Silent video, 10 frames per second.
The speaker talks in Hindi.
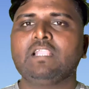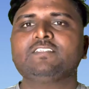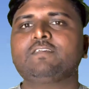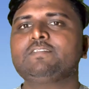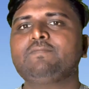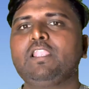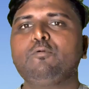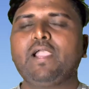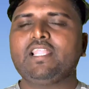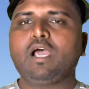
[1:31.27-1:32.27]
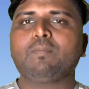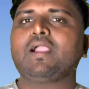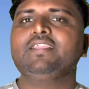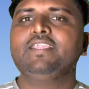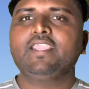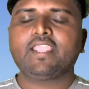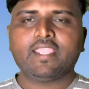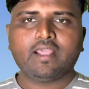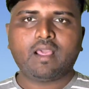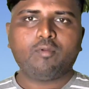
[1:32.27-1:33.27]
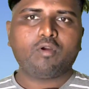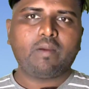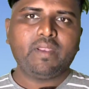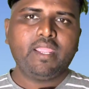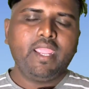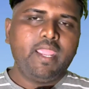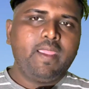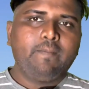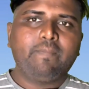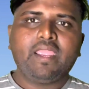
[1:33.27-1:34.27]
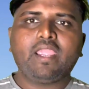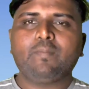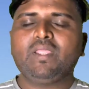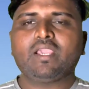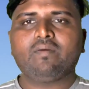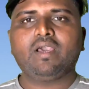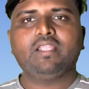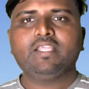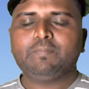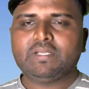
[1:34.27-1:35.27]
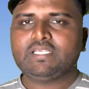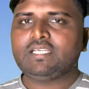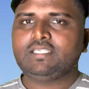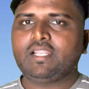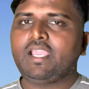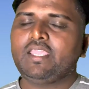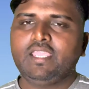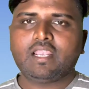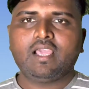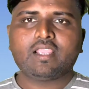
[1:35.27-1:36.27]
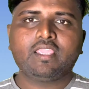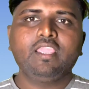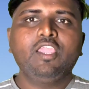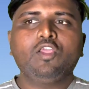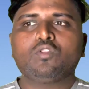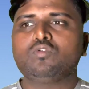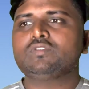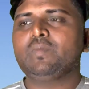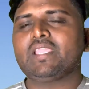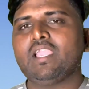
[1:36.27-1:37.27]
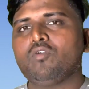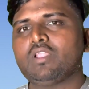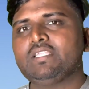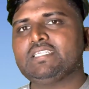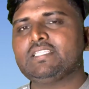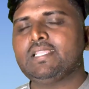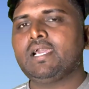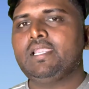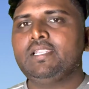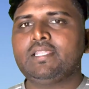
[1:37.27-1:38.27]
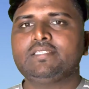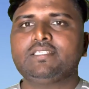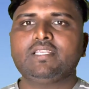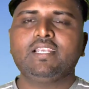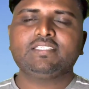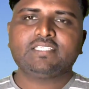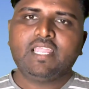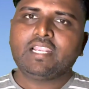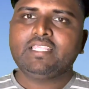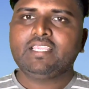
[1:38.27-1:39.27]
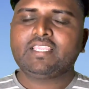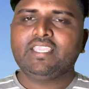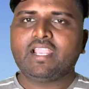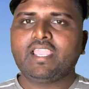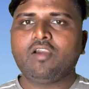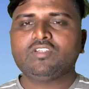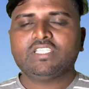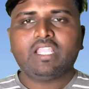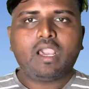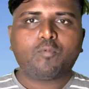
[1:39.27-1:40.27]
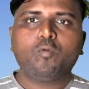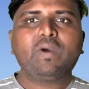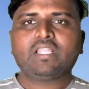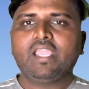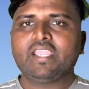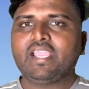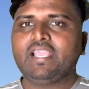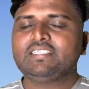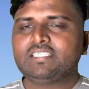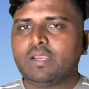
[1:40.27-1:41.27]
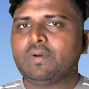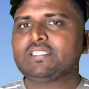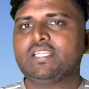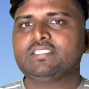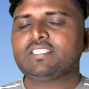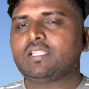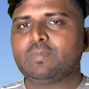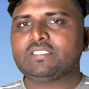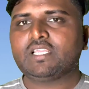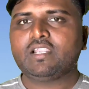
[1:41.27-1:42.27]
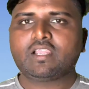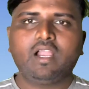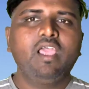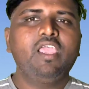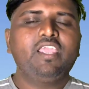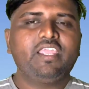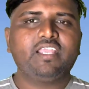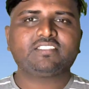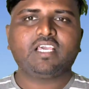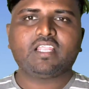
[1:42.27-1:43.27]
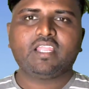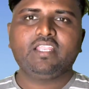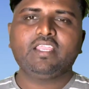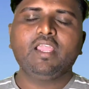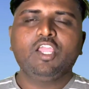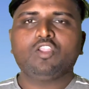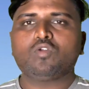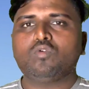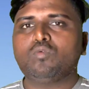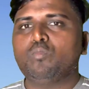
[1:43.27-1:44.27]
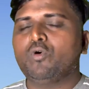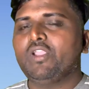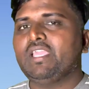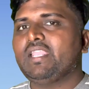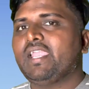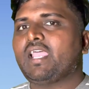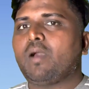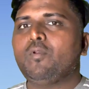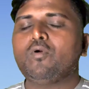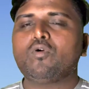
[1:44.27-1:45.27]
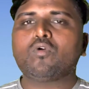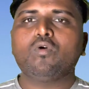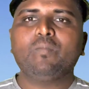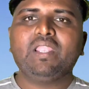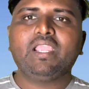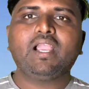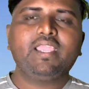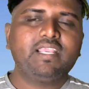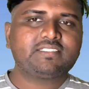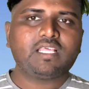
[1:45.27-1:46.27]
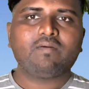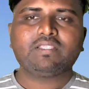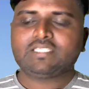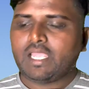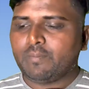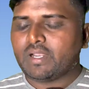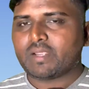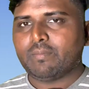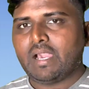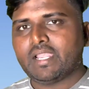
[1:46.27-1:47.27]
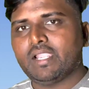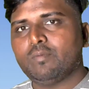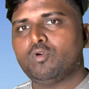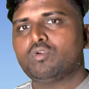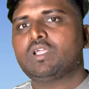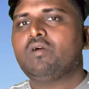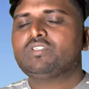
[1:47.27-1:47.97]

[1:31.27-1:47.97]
सबसे पहले फ़ायदा आपका ये है कि अगर आप लोग अपने बैंक एफ करवा लेते हैं पचास हज़ार या एक लाख की तो उसमें क्या होता है जितना इंटरेस्ट रेट सिलेक्ट किया गया है और जितना आपको बताया गया है छः परसेंट सात परसेंट का एक साल के लिए तो वही रेट आप लोगों को मिलेगा एक साल बाद चाहे मार्केट में उतार